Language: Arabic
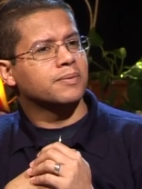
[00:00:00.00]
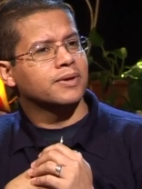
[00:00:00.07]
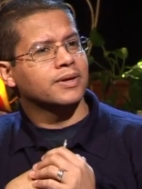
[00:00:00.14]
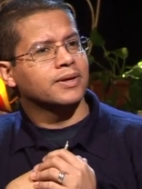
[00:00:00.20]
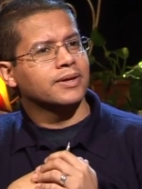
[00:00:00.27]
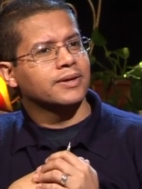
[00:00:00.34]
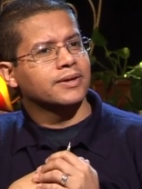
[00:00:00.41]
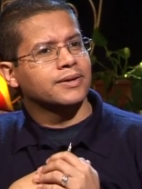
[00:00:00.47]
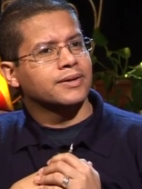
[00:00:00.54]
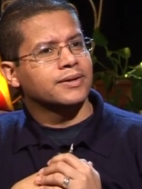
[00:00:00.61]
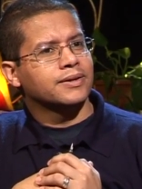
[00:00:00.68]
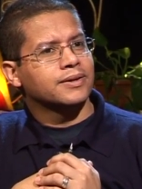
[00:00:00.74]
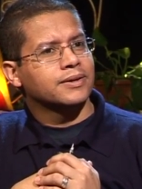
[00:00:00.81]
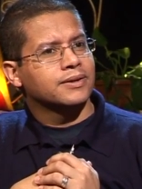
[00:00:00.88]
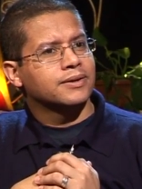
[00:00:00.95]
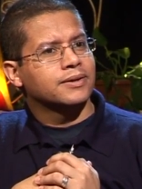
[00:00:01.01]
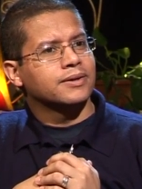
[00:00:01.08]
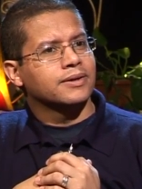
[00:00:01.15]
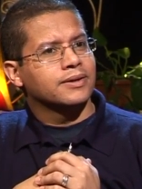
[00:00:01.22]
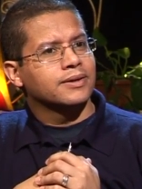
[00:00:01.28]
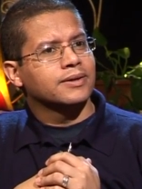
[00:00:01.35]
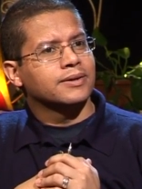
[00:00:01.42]
فما الحاجة
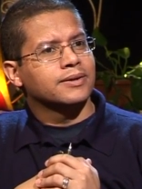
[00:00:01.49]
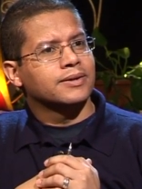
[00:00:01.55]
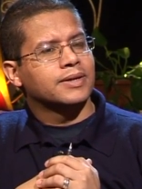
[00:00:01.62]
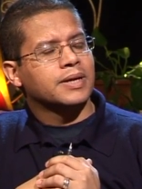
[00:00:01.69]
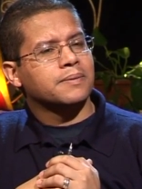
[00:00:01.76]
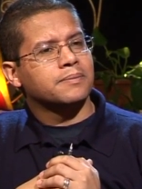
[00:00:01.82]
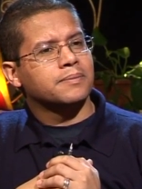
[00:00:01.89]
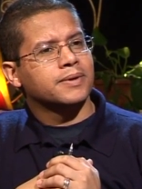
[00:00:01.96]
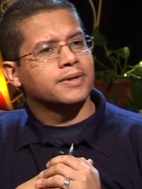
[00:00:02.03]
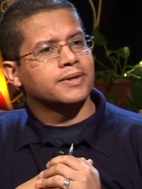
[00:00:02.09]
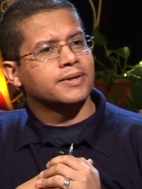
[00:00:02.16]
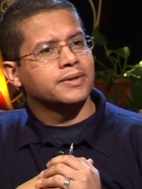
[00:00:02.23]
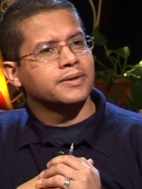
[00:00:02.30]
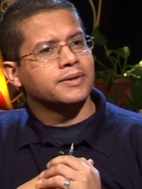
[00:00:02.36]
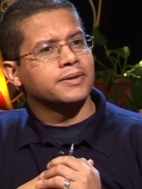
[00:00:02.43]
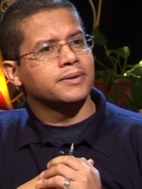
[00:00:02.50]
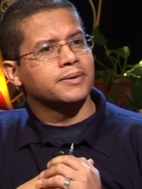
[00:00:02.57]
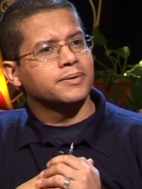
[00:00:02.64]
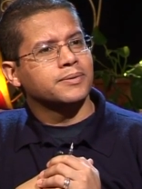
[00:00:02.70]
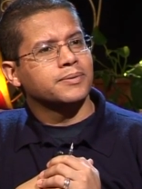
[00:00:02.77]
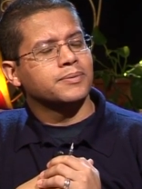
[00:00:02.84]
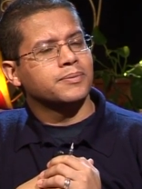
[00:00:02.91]
الحلوة لهنا نعم. أني
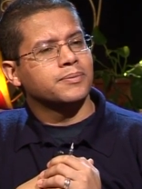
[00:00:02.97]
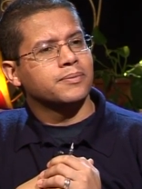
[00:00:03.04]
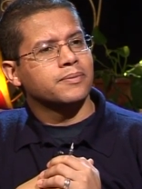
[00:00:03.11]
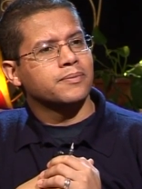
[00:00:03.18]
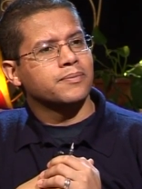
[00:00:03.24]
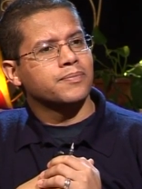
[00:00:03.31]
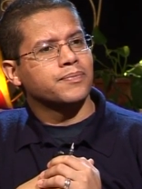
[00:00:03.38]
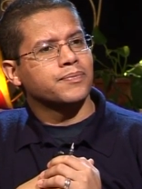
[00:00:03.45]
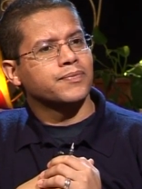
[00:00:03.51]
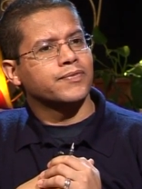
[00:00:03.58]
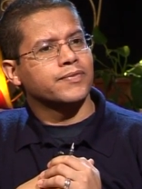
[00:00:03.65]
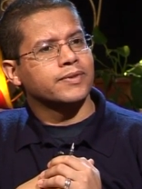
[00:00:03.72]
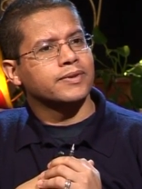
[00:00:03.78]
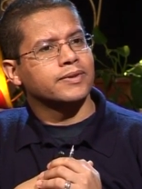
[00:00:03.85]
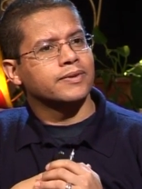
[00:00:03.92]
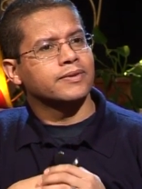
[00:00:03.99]
آه، المسيح في تعامله